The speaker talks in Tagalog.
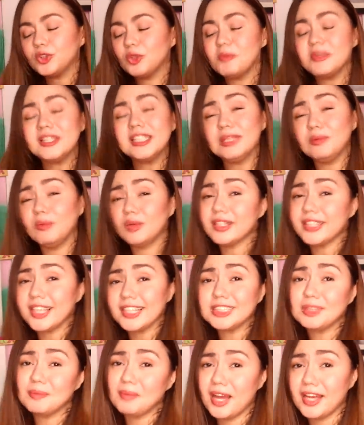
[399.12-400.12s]
tumigil muna
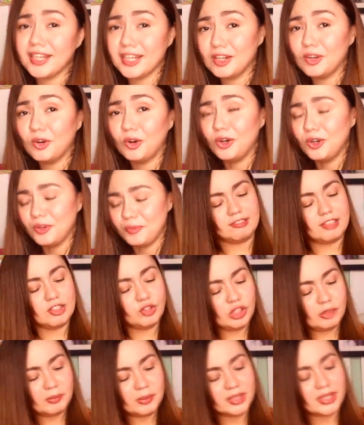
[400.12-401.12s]
tayo sa mga relo. Dito
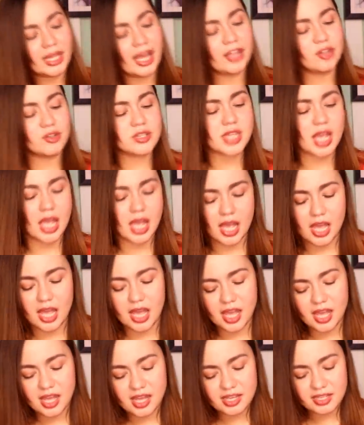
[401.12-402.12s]
naman tayo sa
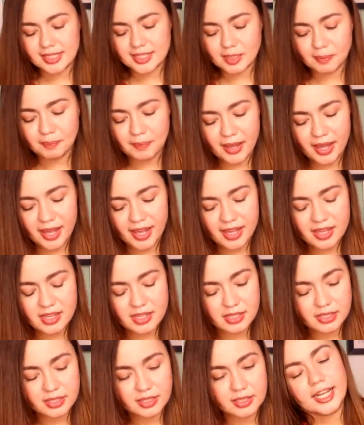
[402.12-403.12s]
isa pa.
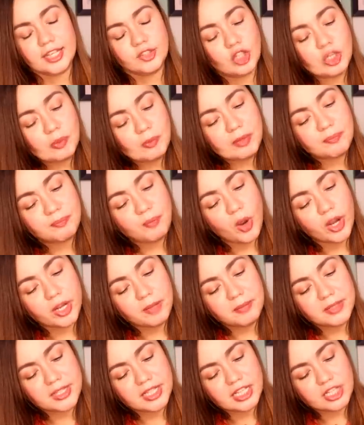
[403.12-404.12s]
Ito naman po ay
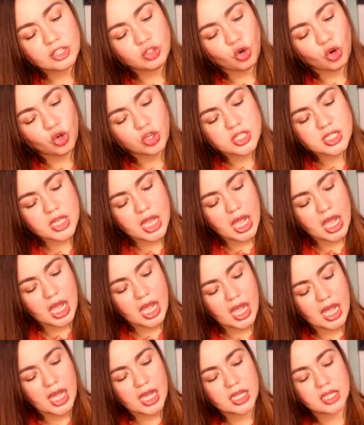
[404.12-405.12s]
binili ko sa
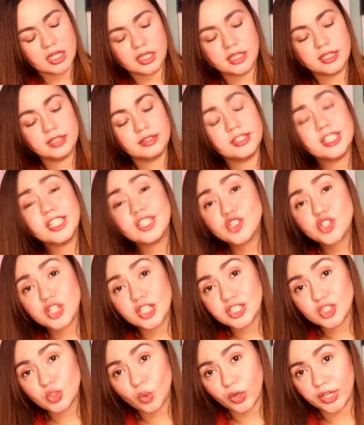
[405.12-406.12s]

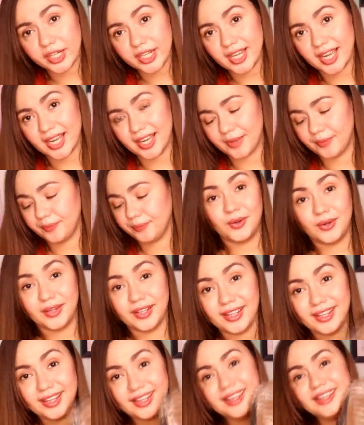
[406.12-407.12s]
DG Soria.
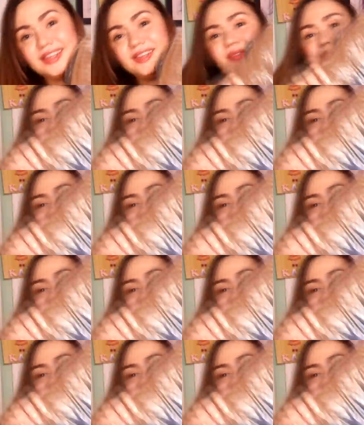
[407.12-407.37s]
Okay?